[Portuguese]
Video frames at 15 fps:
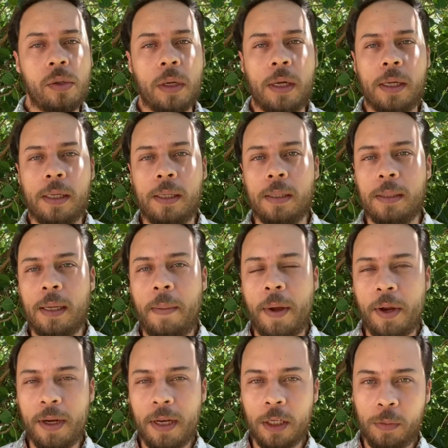É, a
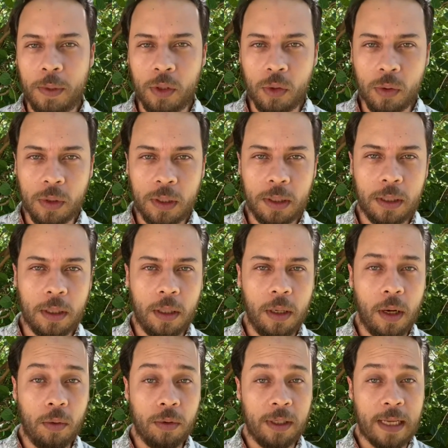maioria das pessoas
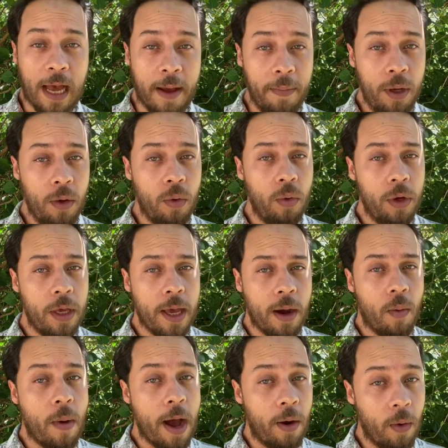não sabe o que é
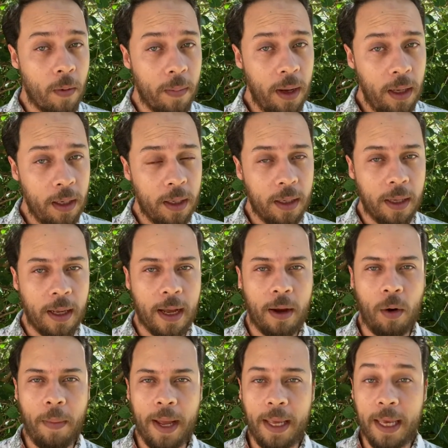um aroma,
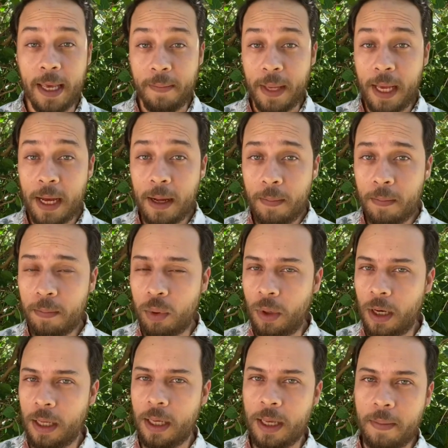aroma é química, pura
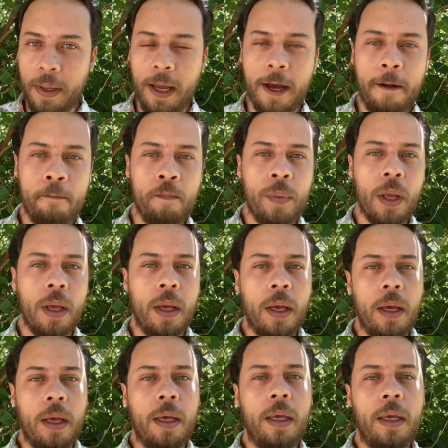química,
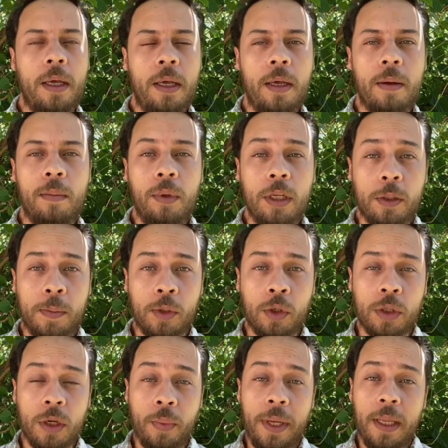e muitas pessoas
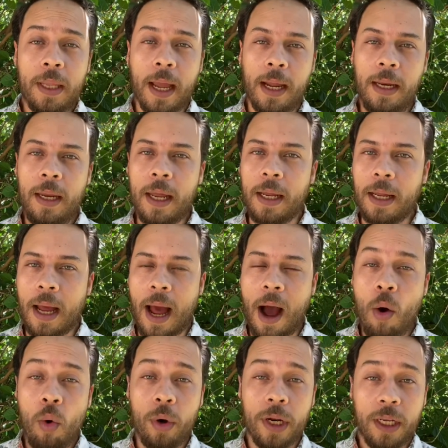não entendem a
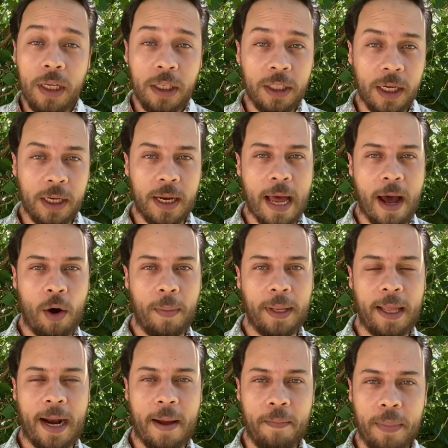origem da
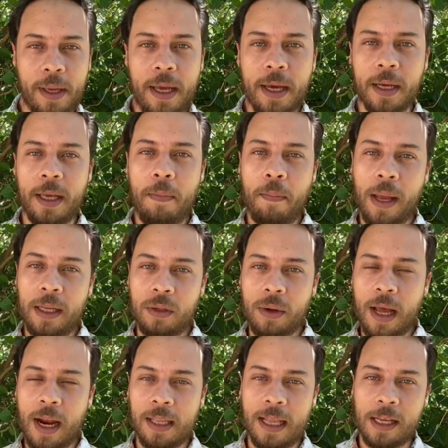aromaterapia e pensam que
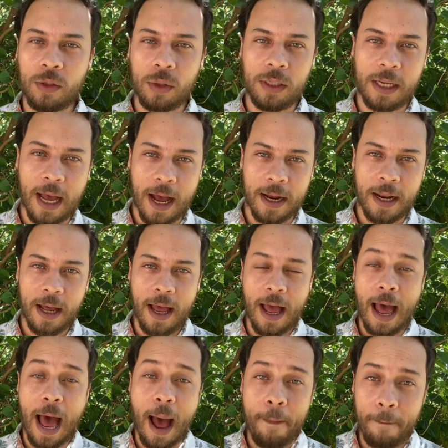ela está associada
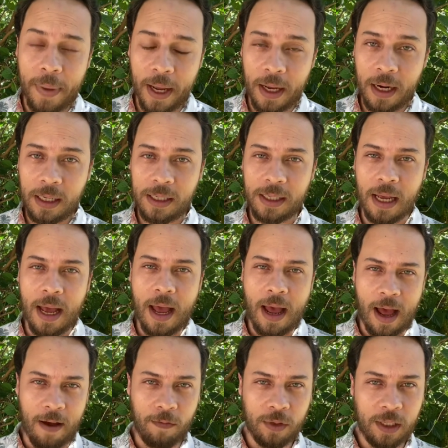apenas
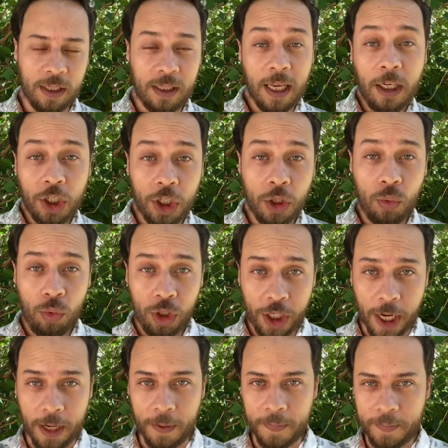a você sentir um
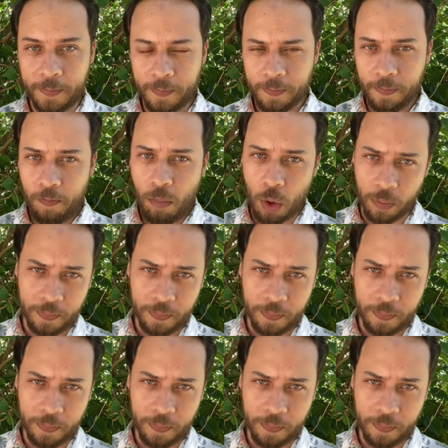cheiro. Bom,